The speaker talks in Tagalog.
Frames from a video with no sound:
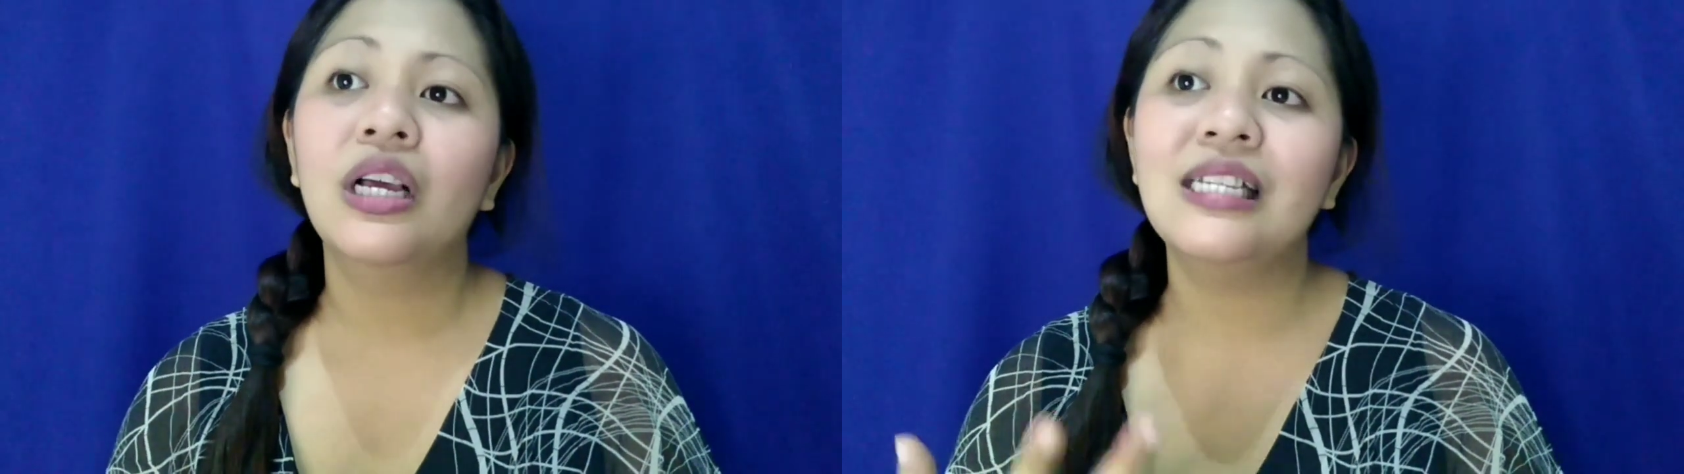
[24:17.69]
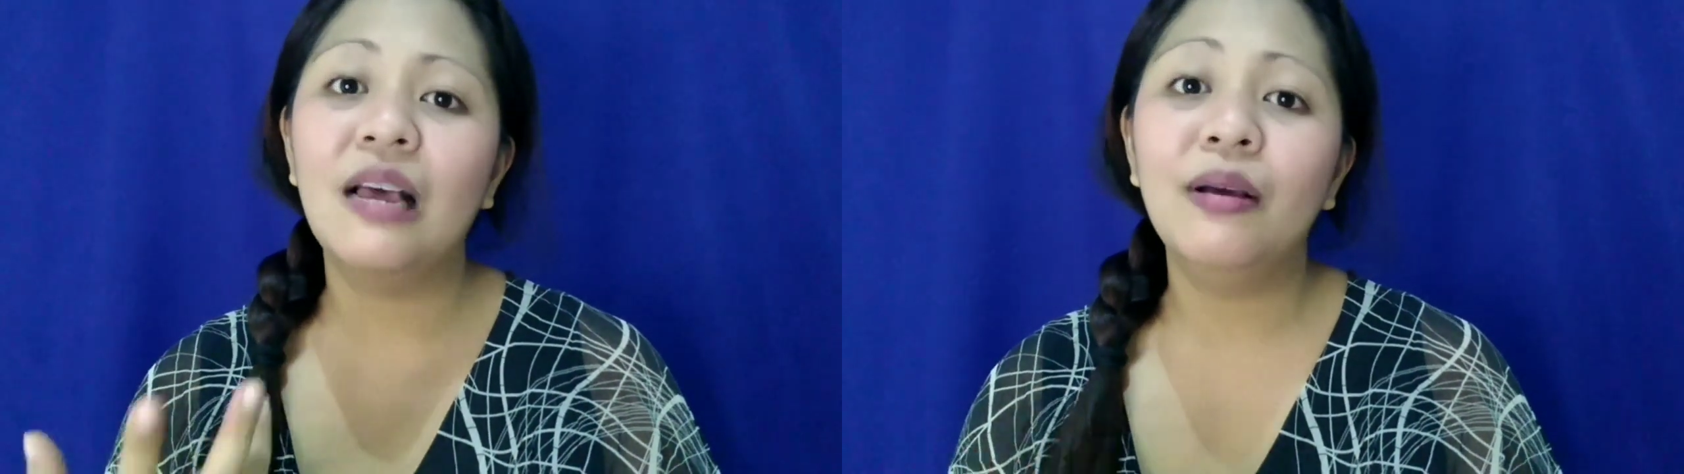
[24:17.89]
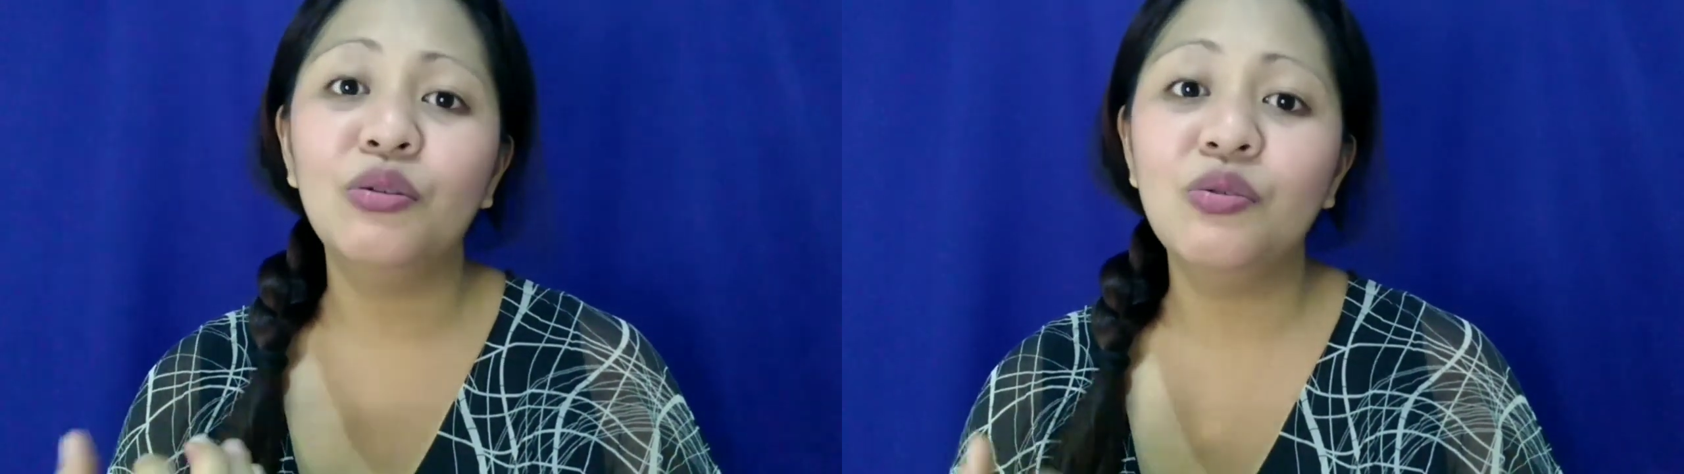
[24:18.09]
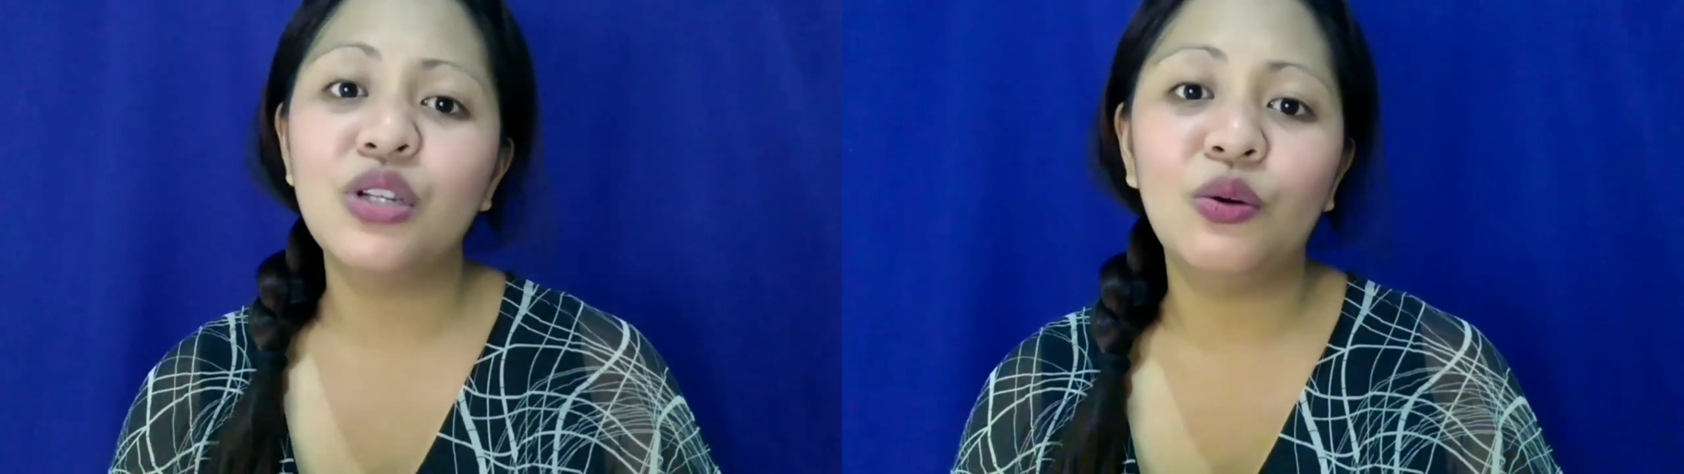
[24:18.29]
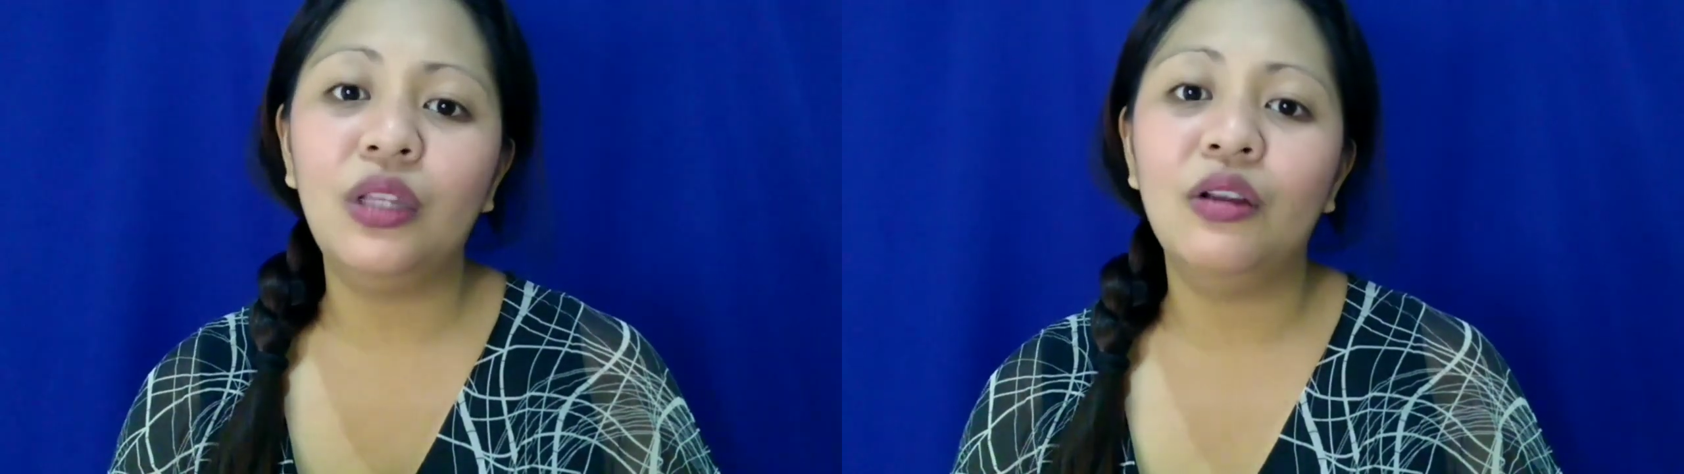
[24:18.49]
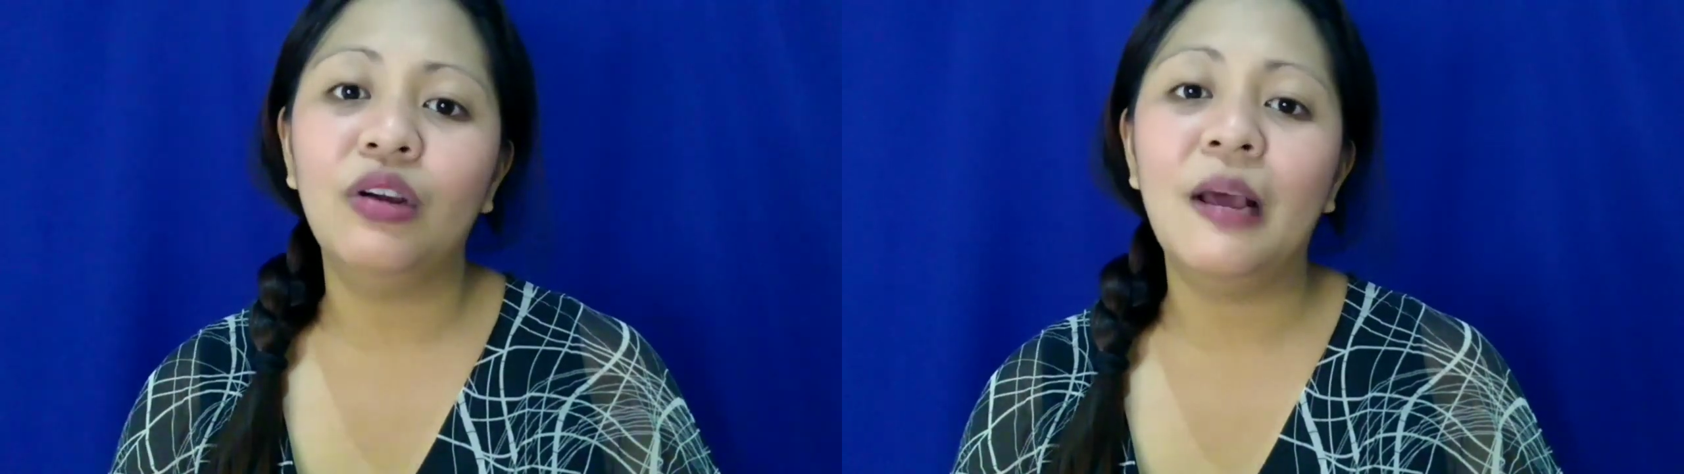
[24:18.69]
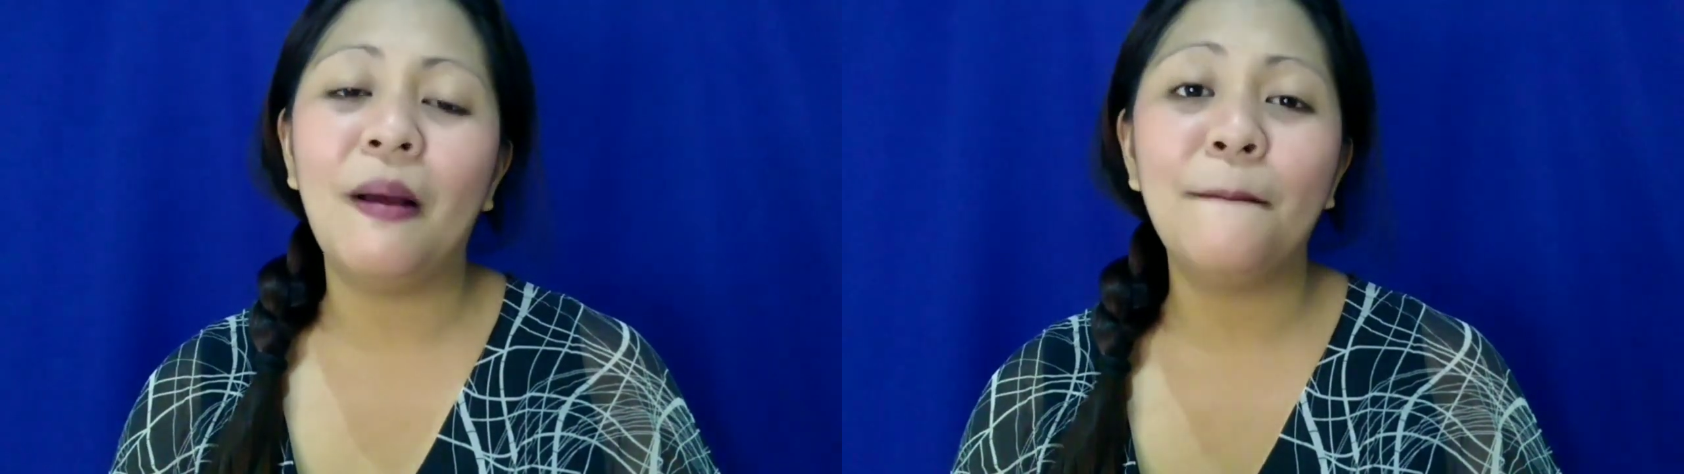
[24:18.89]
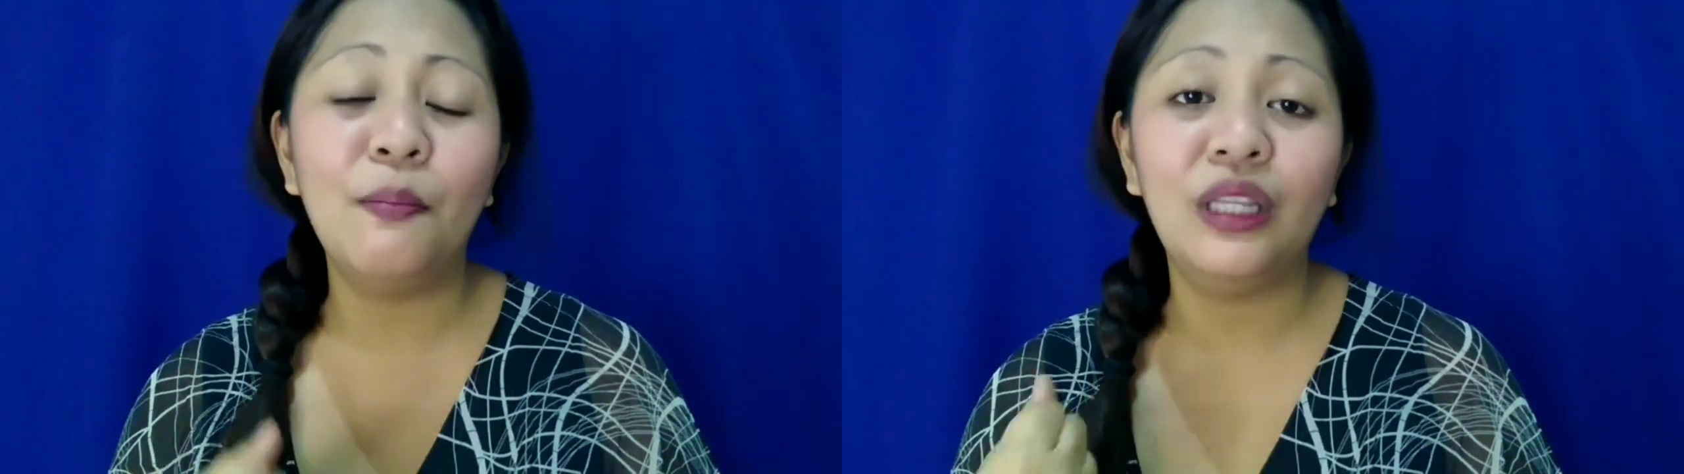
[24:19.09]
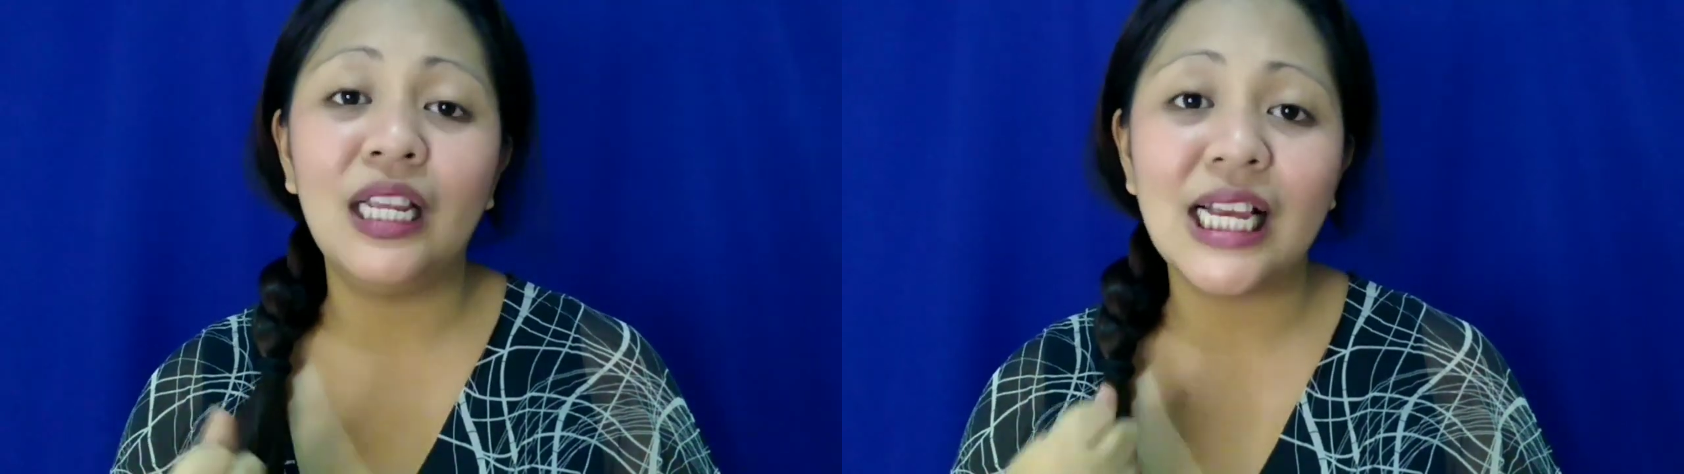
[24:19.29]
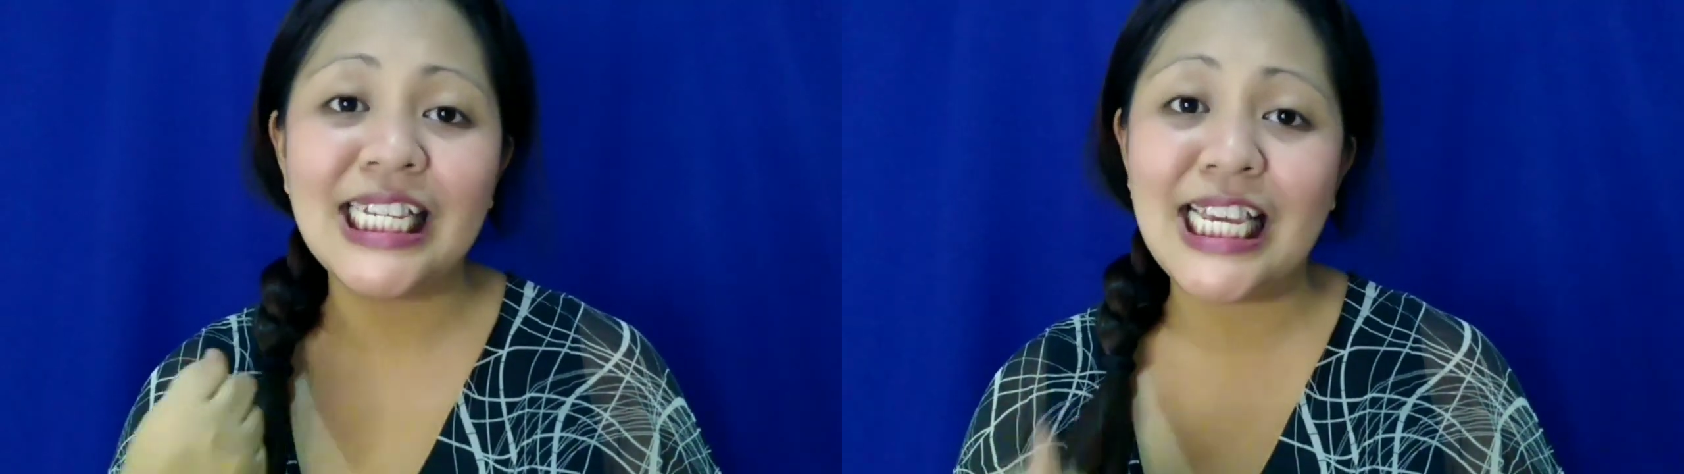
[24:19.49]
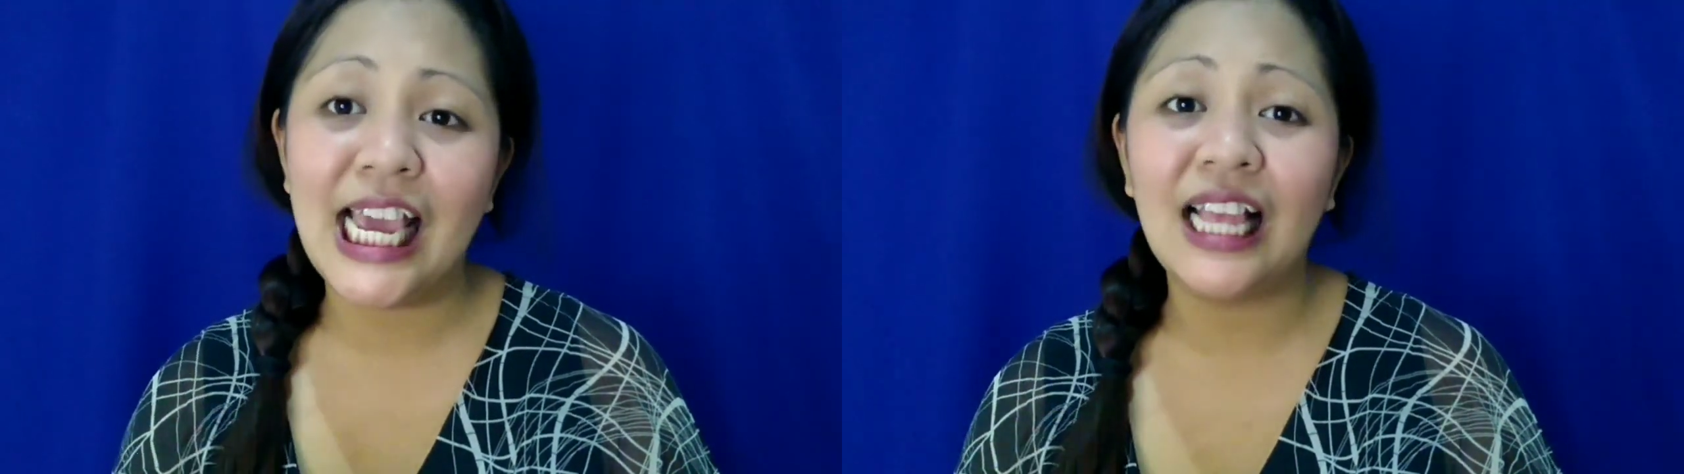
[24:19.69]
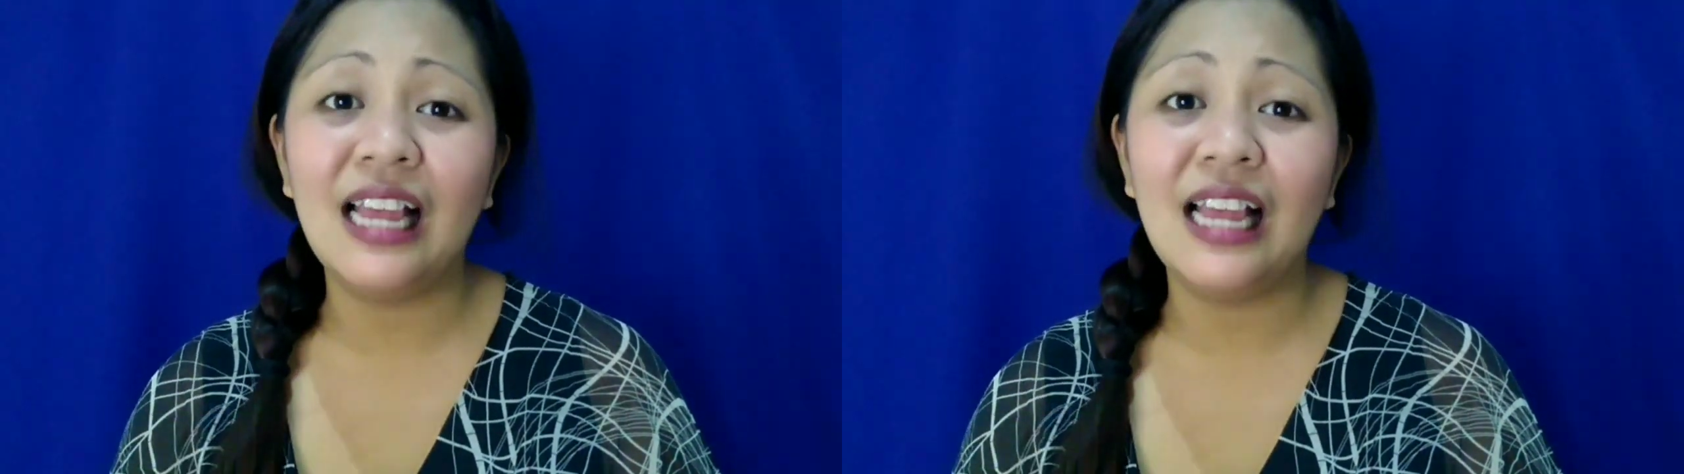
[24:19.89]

kasama to dun sa routine ko na pagpaputi ng singit.